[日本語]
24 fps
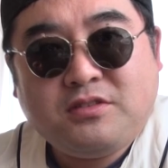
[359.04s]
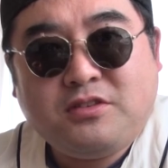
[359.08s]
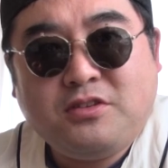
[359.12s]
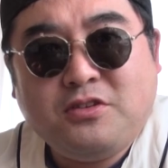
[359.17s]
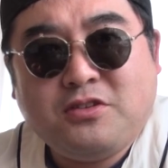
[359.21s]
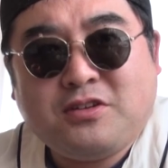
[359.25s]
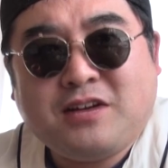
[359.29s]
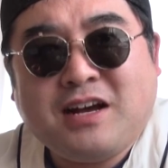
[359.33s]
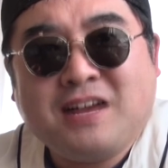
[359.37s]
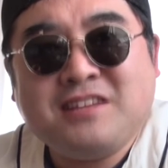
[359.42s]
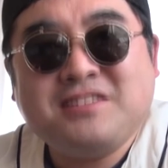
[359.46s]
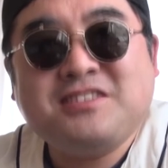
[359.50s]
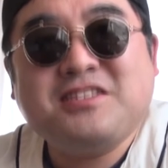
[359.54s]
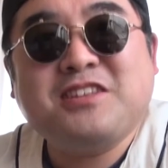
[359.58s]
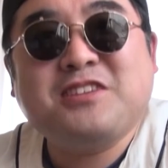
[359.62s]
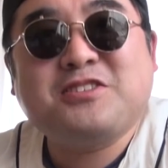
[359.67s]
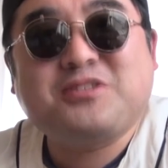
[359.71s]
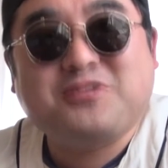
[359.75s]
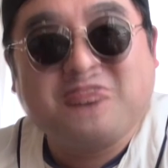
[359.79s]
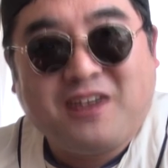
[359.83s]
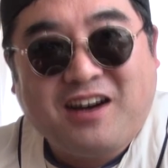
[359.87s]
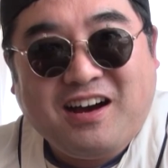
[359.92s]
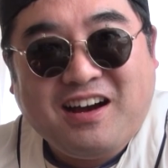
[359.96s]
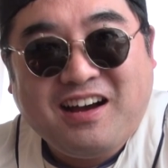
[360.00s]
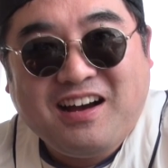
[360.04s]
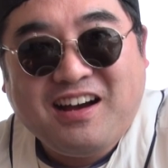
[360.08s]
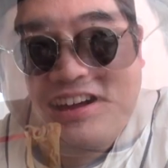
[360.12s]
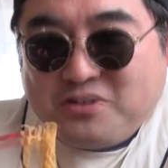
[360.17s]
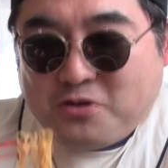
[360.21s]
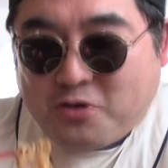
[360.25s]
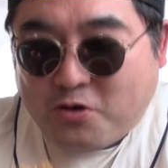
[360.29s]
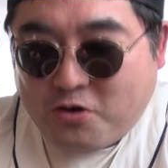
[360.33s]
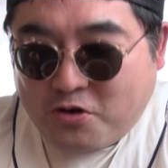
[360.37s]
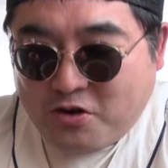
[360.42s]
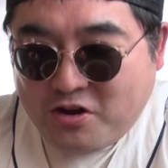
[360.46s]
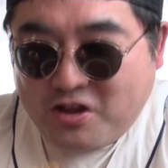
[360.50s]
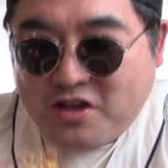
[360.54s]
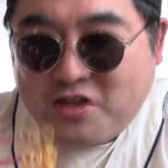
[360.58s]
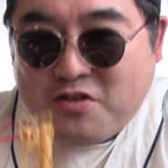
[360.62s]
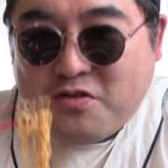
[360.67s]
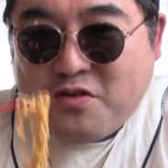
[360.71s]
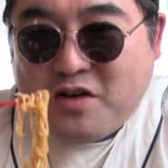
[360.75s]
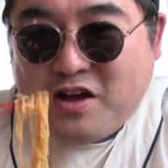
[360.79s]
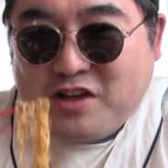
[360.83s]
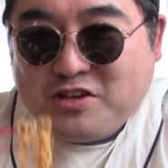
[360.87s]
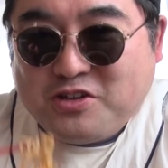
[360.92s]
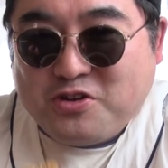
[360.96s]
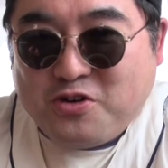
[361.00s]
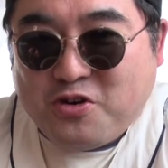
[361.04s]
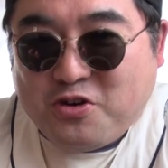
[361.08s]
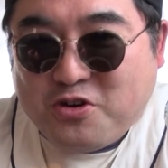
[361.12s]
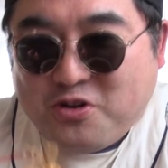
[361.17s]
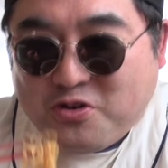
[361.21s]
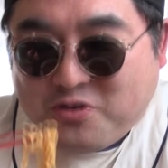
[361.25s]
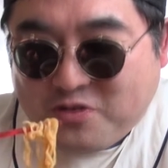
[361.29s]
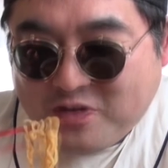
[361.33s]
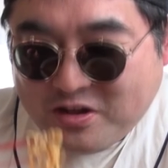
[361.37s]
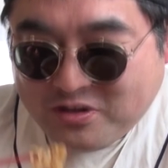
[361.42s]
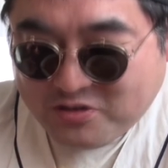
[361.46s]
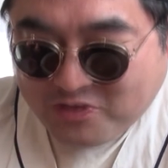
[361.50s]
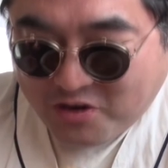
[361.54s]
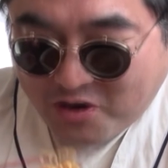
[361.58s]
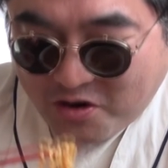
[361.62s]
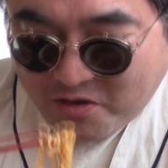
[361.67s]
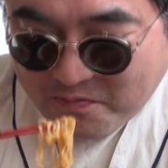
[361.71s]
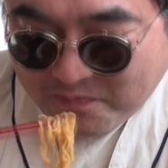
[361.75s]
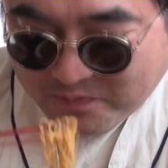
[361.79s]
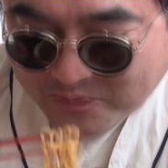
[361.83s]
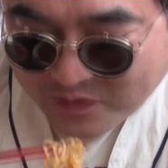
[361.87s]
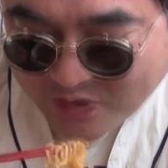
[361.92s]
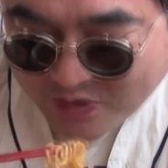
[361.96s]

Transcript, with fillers: ていう感じですわ。これは強力やぞ。